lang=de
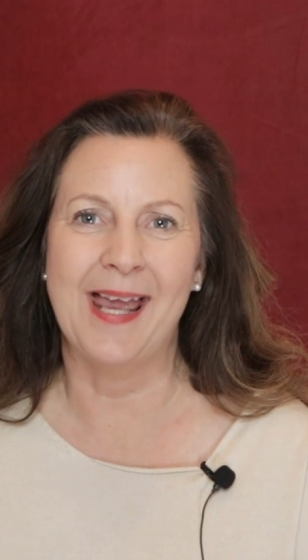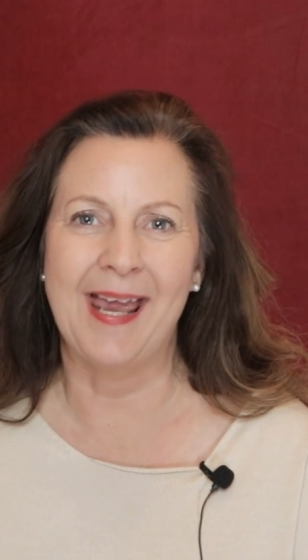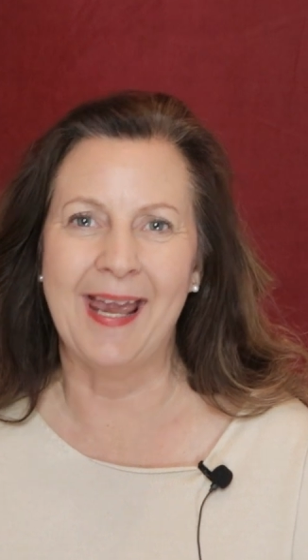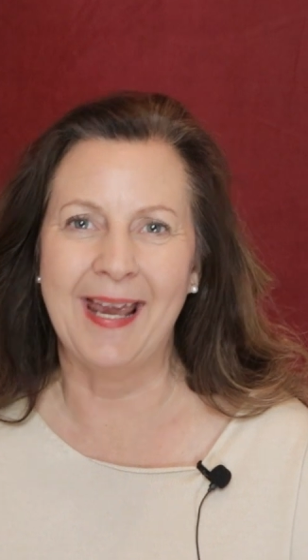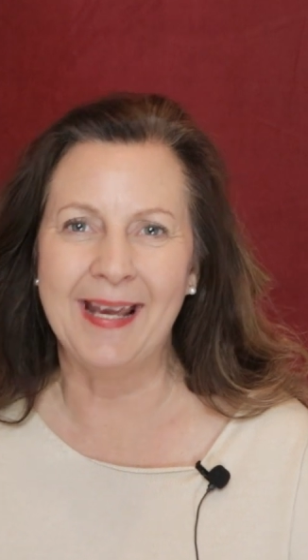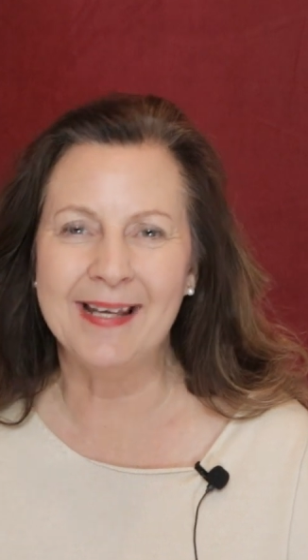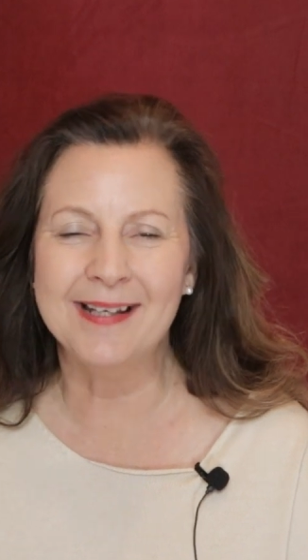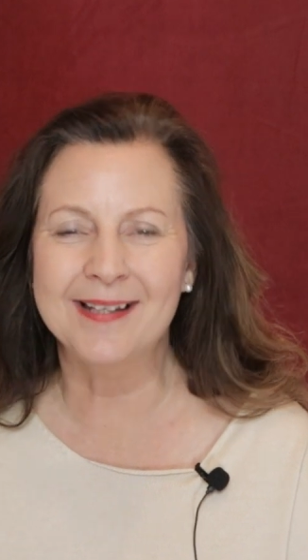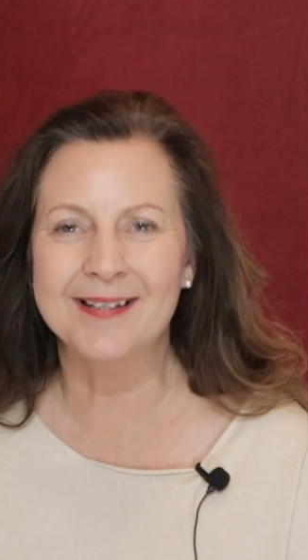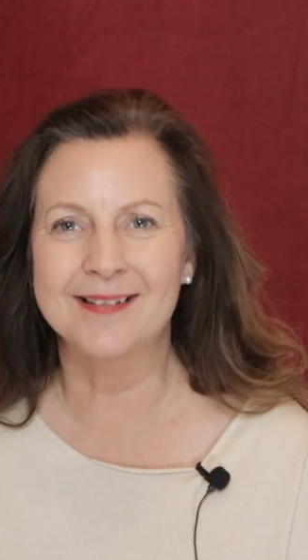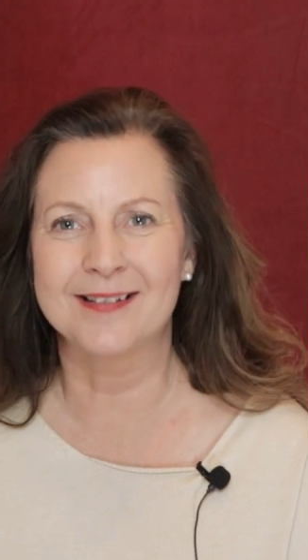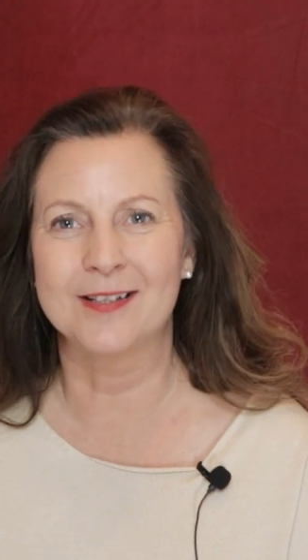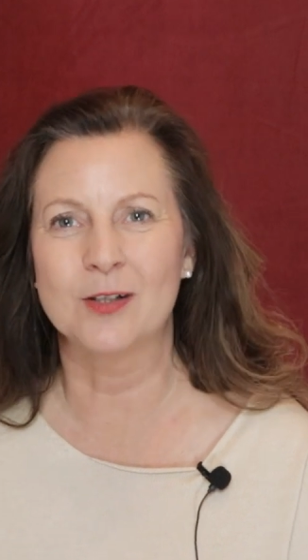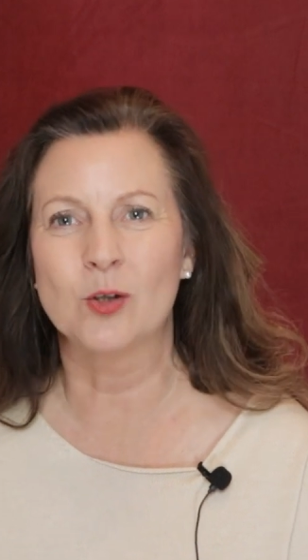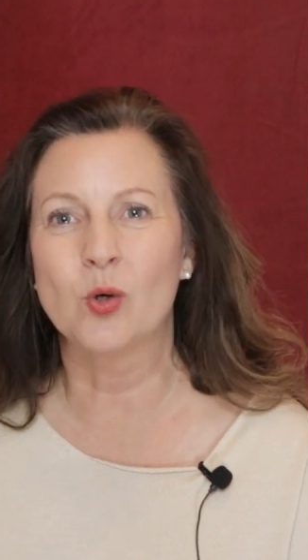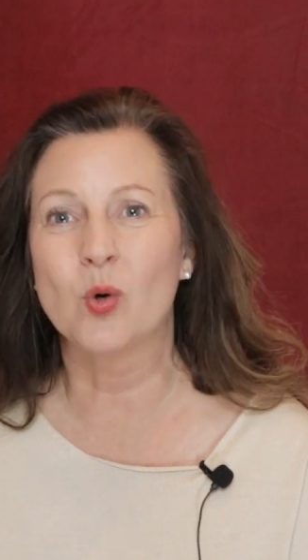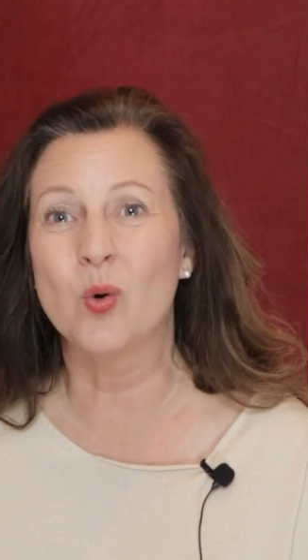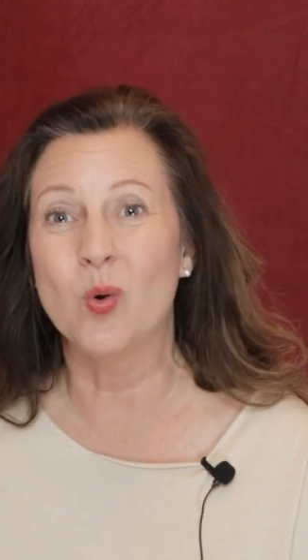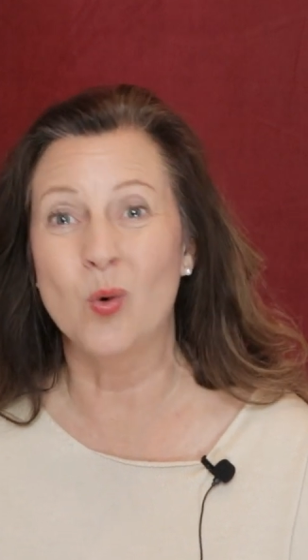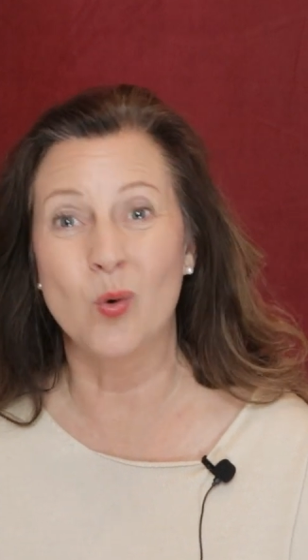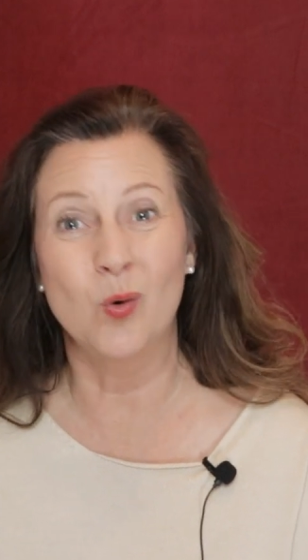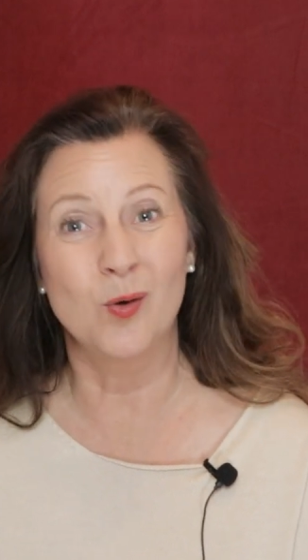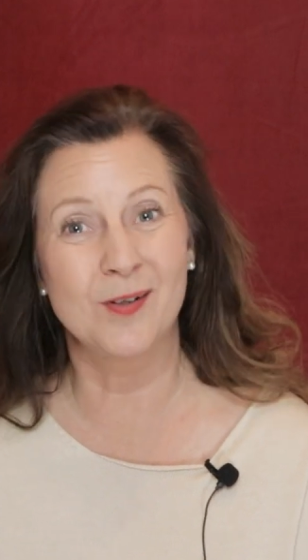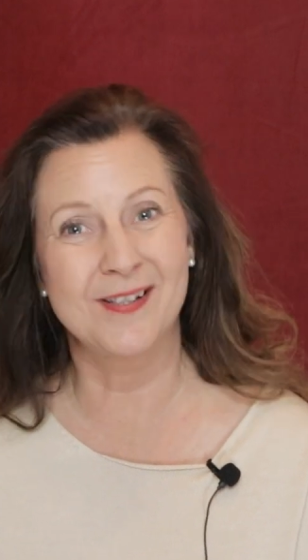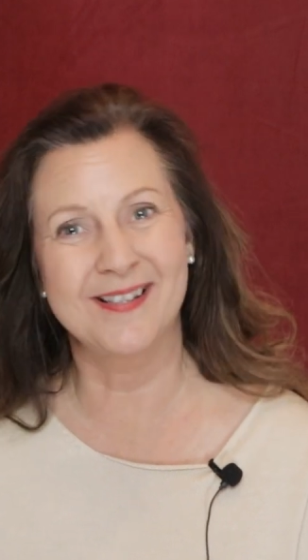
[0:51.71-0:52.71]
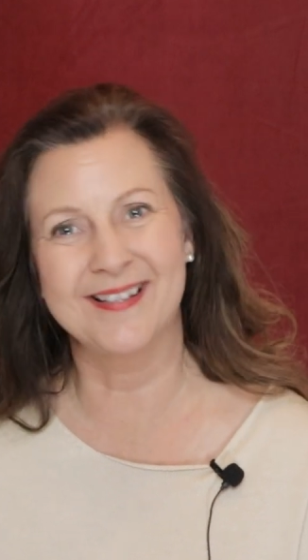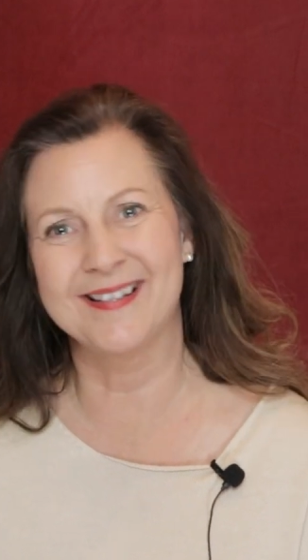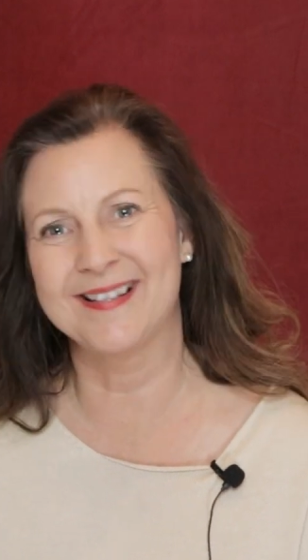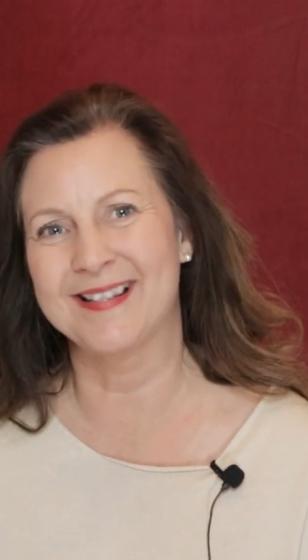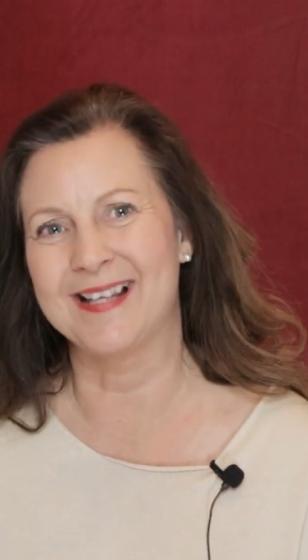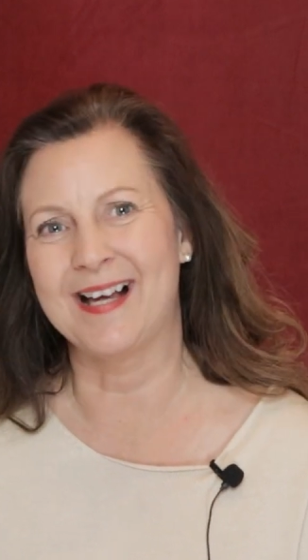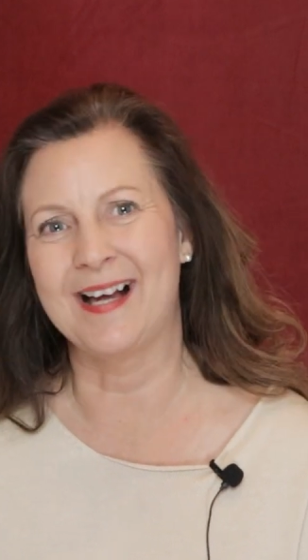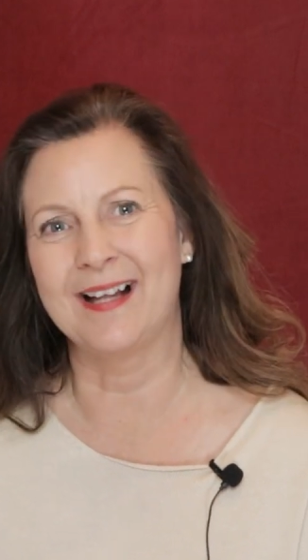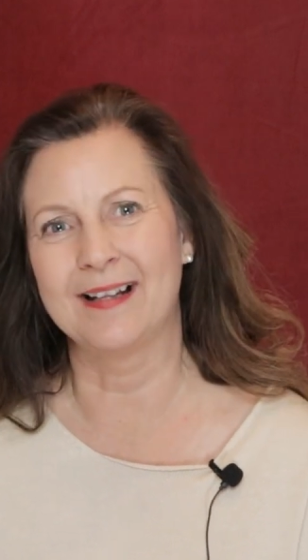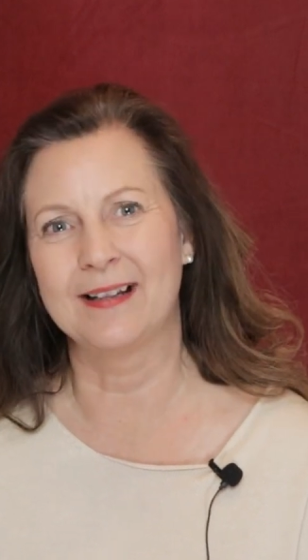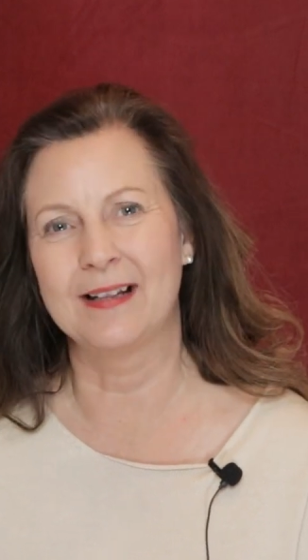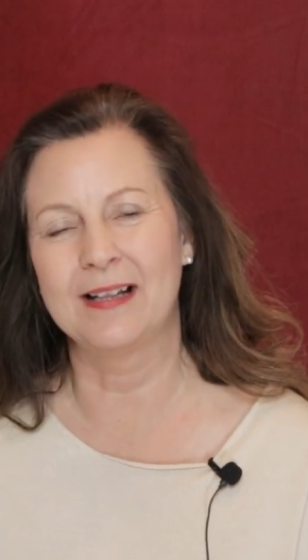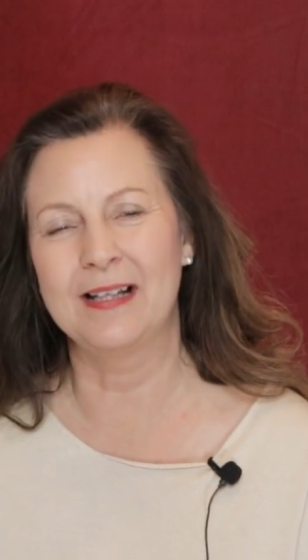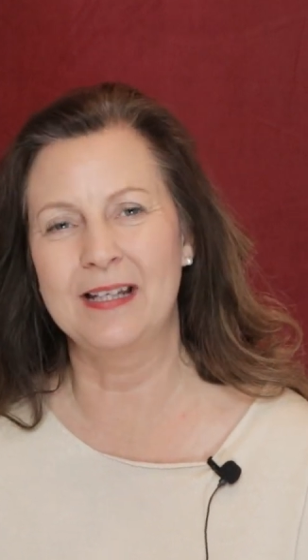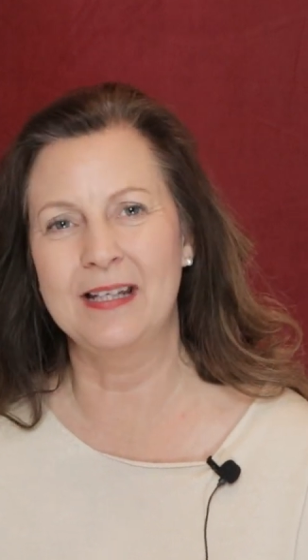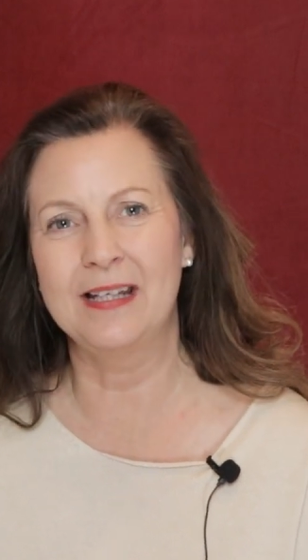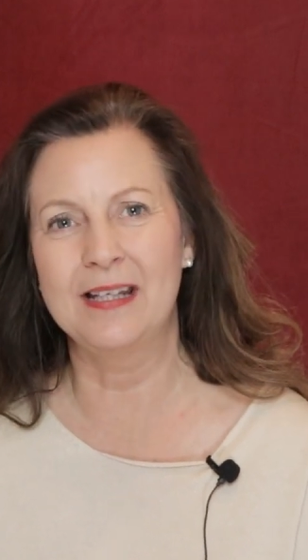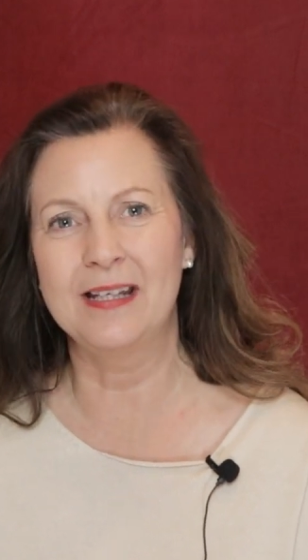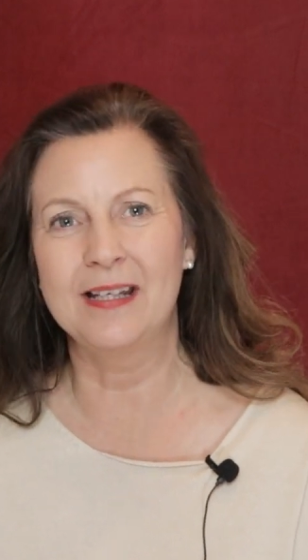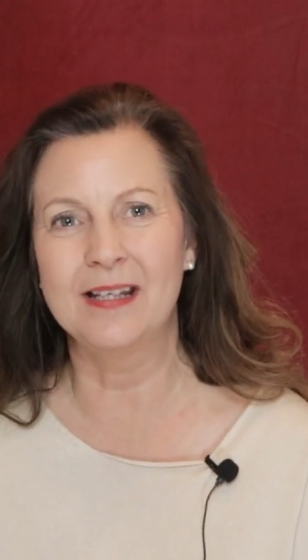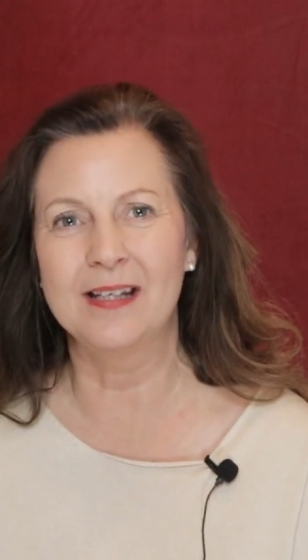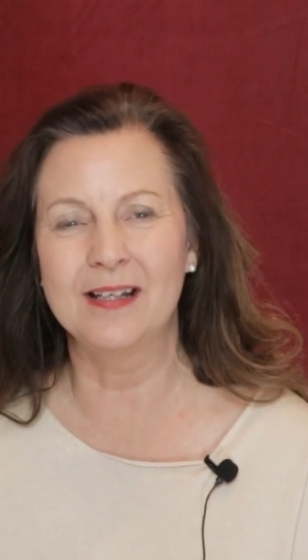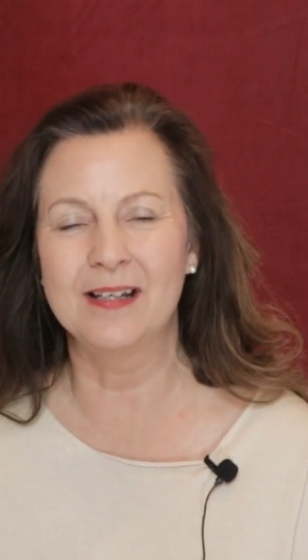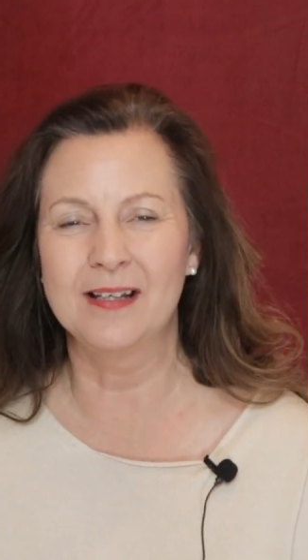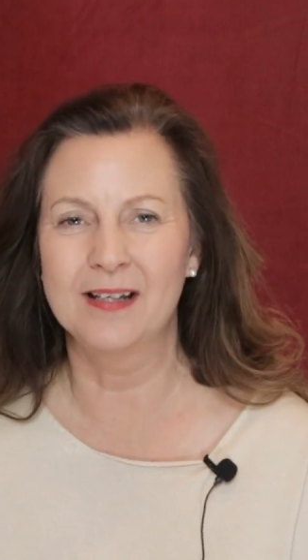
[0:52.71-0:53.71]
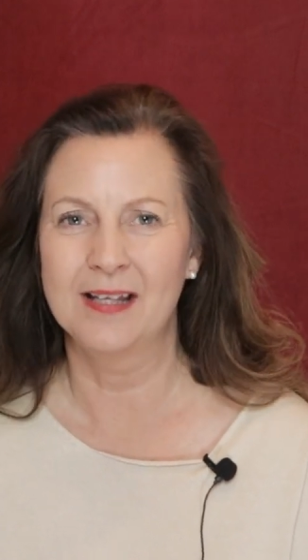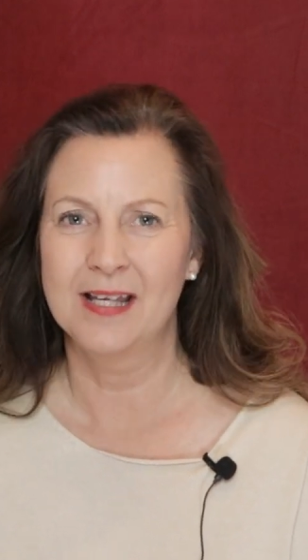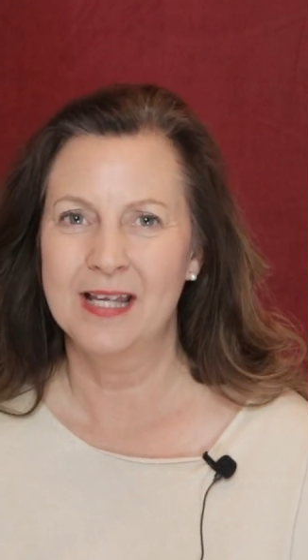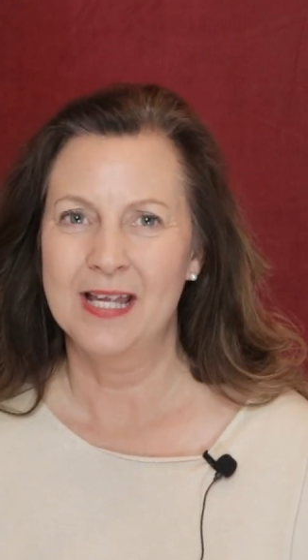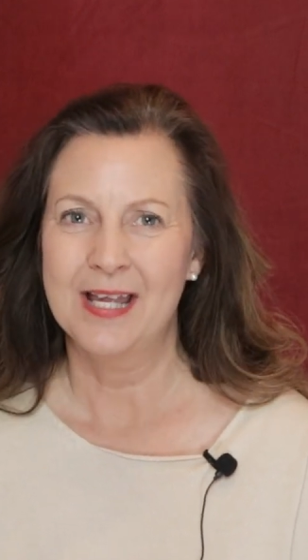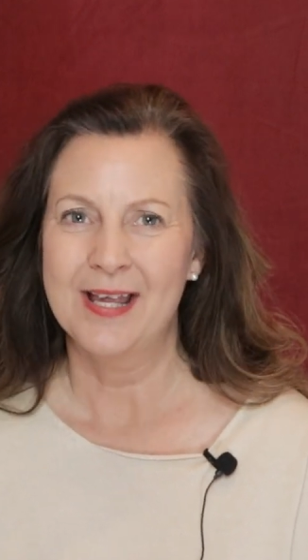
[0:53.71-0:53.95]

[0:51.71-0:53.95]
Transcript: echt ein großes Anliegen,